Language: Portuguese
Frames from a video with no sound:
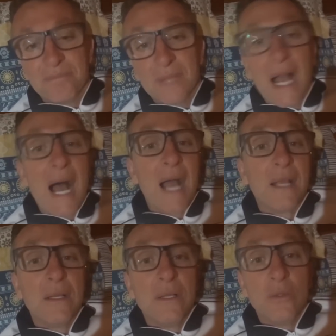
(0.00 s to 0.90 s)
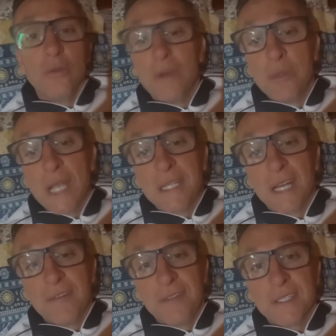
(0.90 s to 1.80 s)
Ai, não vamos dar
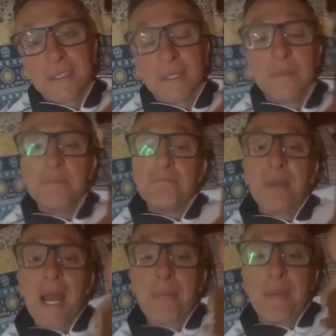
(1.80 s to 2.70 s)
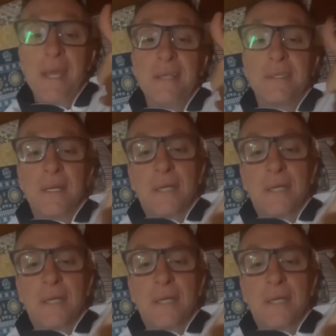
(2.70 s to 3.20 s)
entrevista. Parabéns.